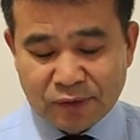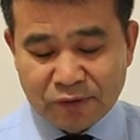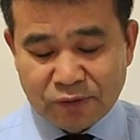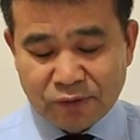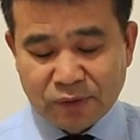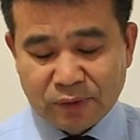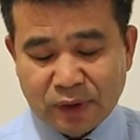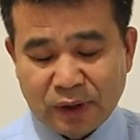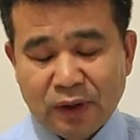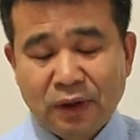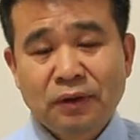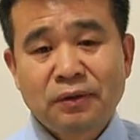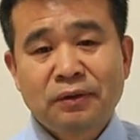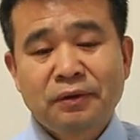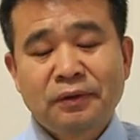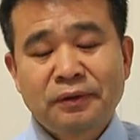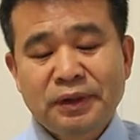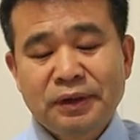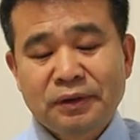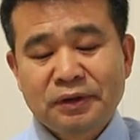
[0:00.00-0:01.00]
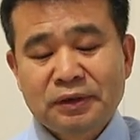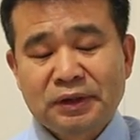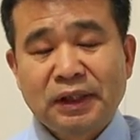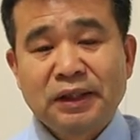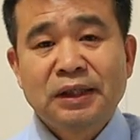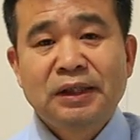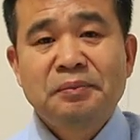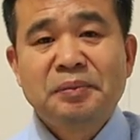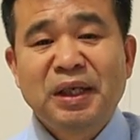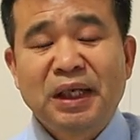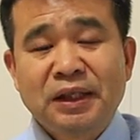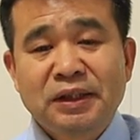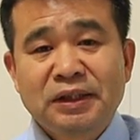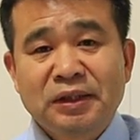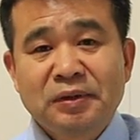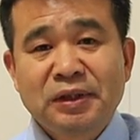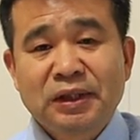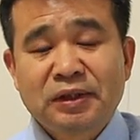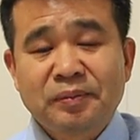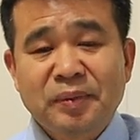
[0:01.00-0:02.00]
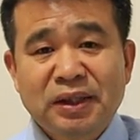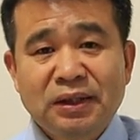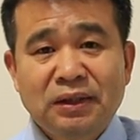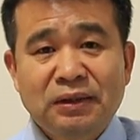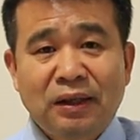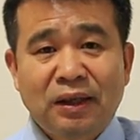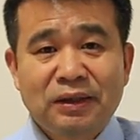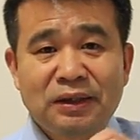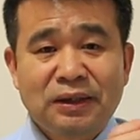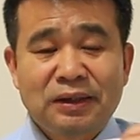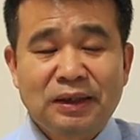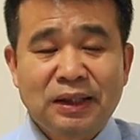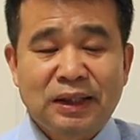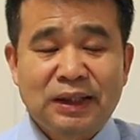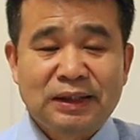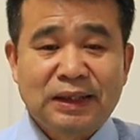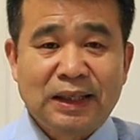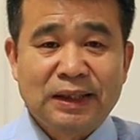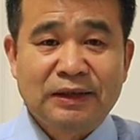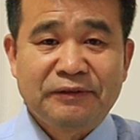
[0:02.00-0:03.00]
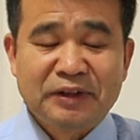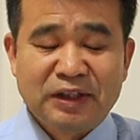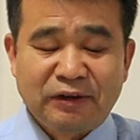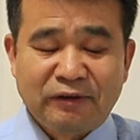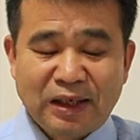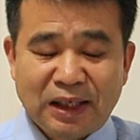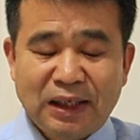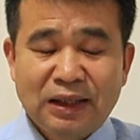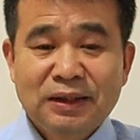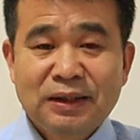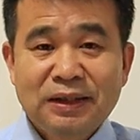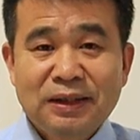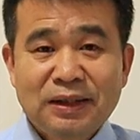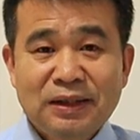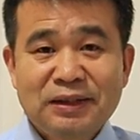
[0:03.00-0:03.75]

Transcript: 复活后会有神的，面临神的什么样的道理，给大家分享完了，